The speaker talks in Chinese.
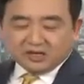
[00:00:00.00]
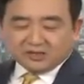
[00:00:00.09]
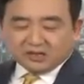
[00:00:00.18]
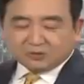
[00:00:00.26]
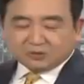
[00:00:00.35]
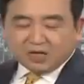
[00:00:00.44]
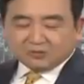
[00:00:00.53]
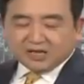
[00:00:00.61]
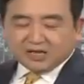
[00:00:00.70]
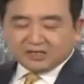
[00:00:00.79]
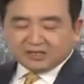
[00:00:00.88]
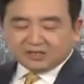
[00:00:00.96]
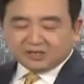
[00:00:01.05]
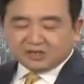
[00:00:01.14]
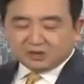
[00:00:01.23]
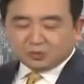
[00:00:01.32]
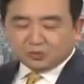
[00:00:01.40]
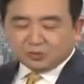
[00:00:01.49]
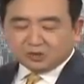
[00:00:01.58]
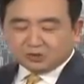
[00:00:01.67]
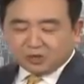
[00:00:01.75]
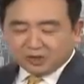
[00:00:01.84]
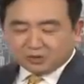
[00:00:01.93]
这种悼念仪式是中国的
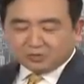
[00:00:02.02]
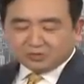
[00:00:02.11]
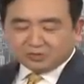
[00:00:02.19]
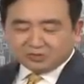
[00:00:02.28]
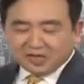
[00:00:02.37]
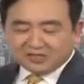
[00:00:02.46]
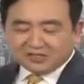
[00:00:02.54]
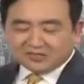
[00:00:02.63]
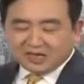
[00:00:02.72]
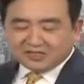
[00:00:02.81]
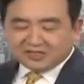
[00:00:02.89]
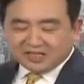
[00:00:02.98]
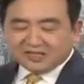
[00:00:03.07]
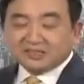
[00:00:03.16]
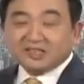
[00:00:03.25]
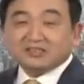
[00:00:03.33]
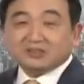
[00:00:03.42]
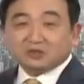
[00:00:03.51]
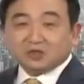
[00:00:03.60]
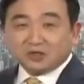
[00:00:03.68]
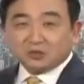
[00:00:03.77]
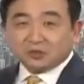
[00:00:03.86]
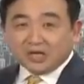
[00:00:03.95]
传统，但是在这一天的
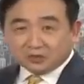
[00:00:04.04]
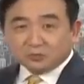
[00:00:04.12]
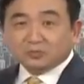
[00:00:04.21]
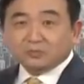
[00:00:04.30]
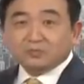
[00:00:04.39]
传统当中，